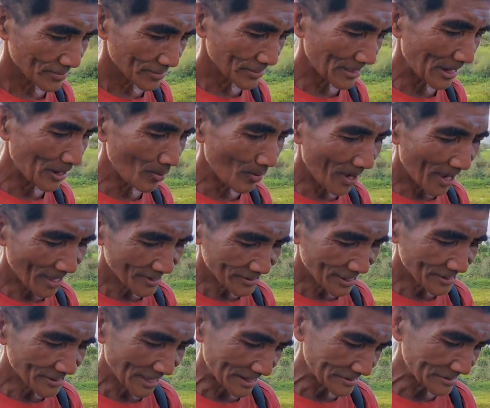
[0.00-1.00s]
Dalawa ata,
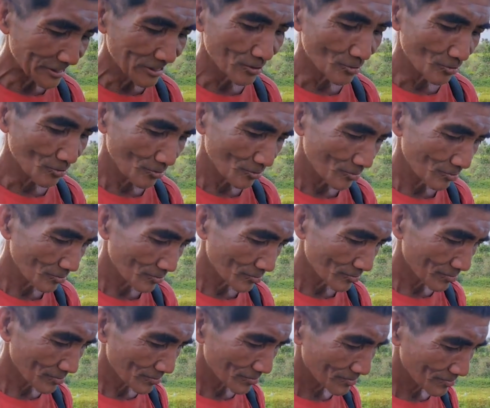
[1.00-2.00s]
tatlo.
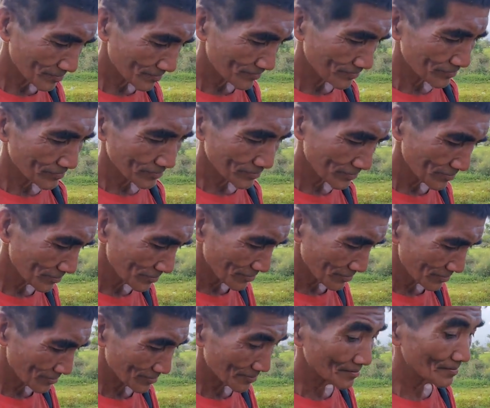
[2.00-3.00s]
Dalawa ata, tatlo?
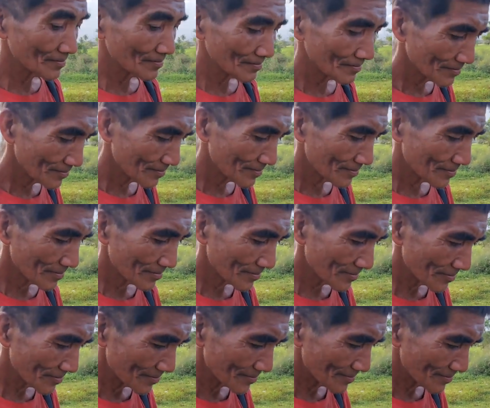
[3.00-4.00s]
Ay, nalimutan
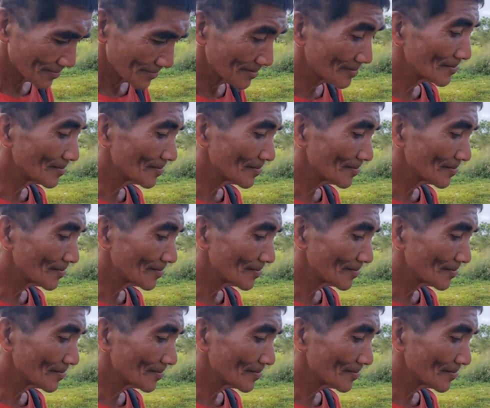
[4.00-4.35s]
mo na?